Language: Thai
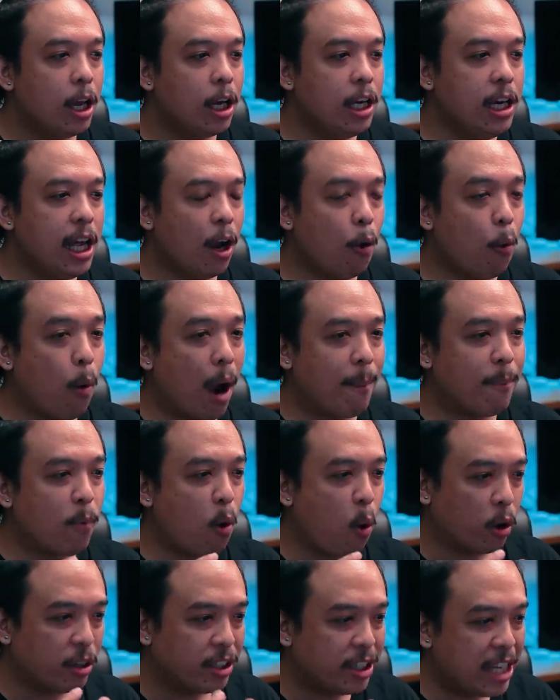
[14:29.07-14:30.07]
เรื่องความ
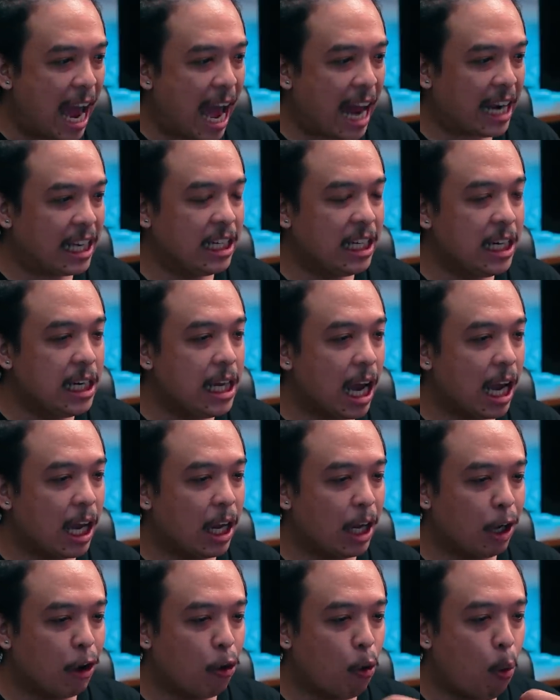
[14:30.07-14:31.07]
กดดันเรื่อง
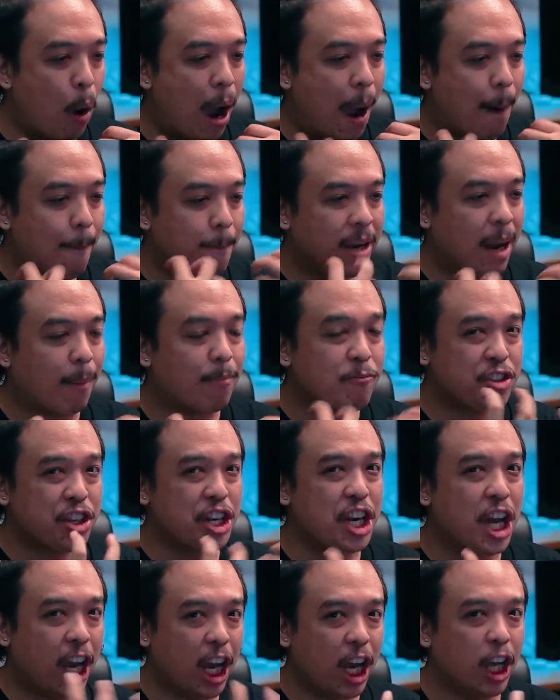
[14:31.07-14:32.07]
ความนำเส
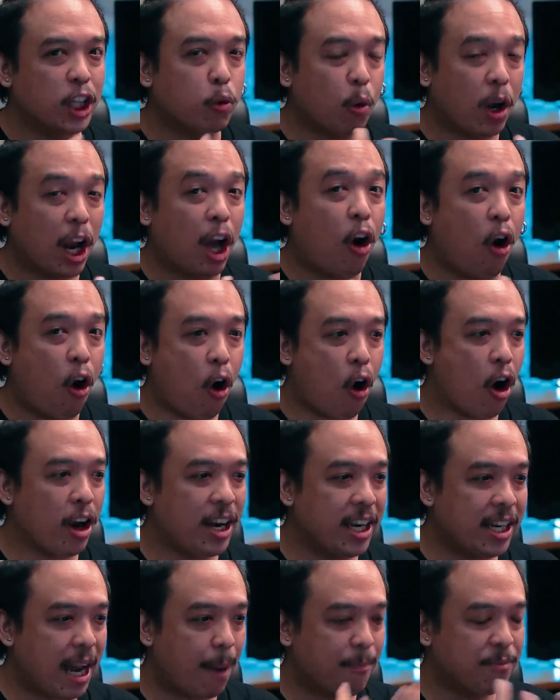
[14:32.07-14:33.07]
นอตัวละคร
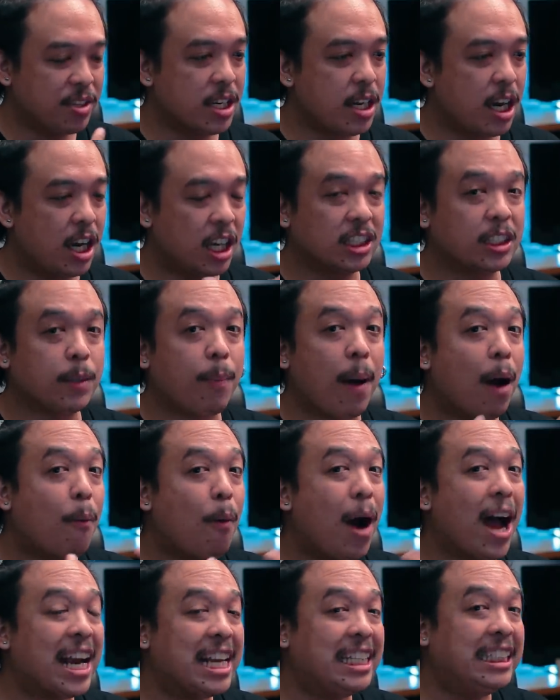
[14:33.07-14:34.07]
นำเสนอสภา
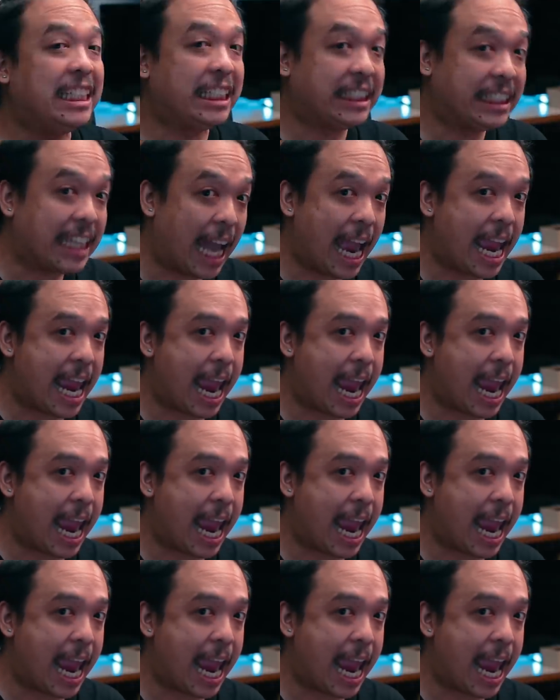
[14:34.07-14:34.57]
วะในจิตใจ